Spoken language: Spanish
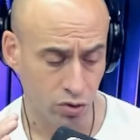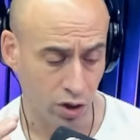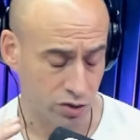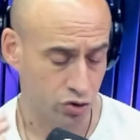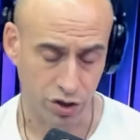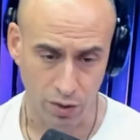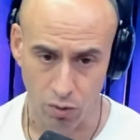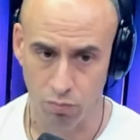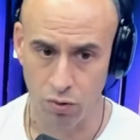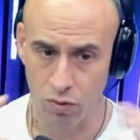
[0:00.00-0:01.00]
Nicolás? Yo sé que
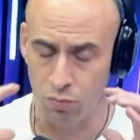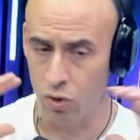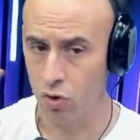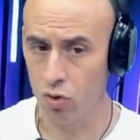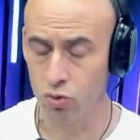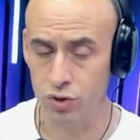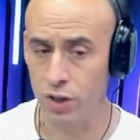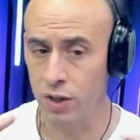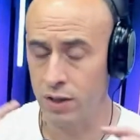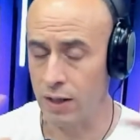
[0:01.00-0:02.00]
vos, vos, no
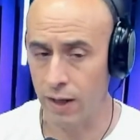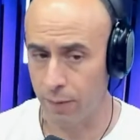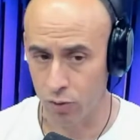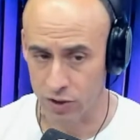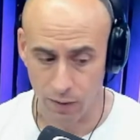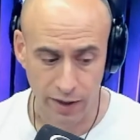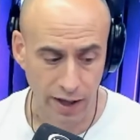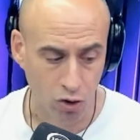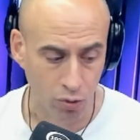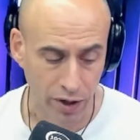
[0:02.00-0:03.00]
conducís ni tenés
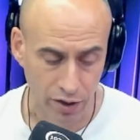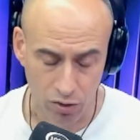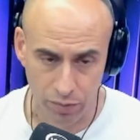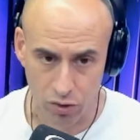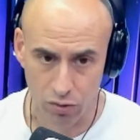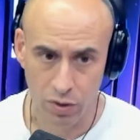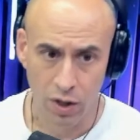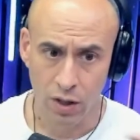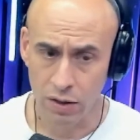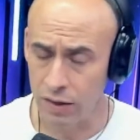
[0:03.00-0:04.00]
responsabilidad de gobierno, pero
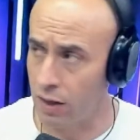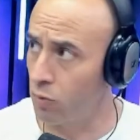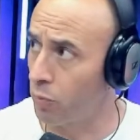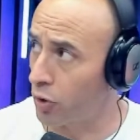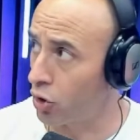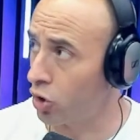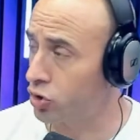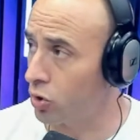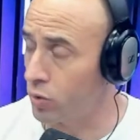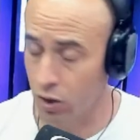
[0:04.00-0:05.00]
diga un
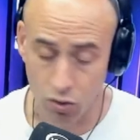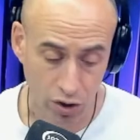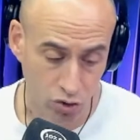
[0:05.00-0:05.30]
pronóstico, no, una conjetura.